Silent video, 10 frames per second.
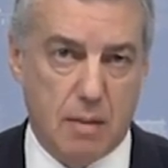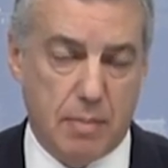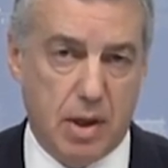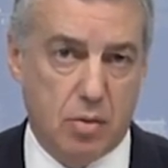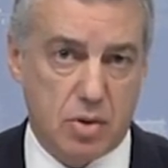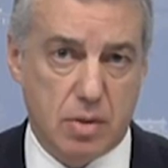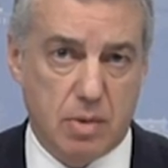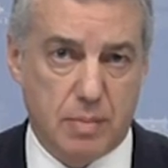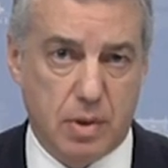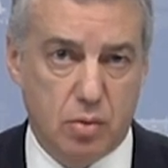empleos y
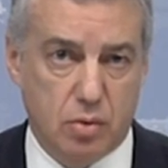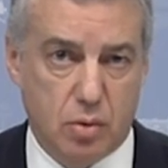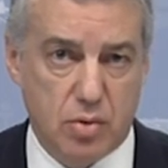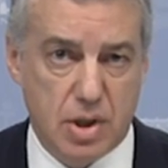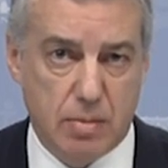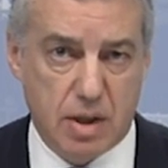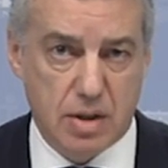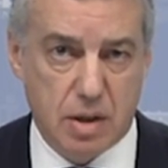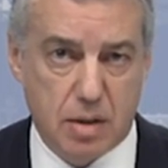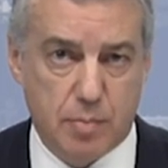me pregunto si va a
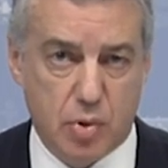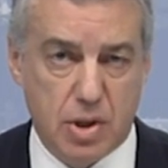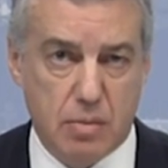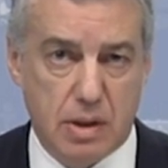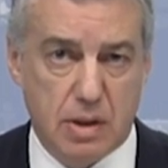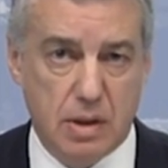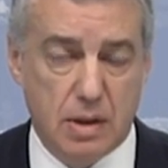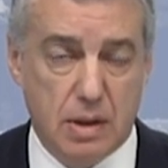ser posible.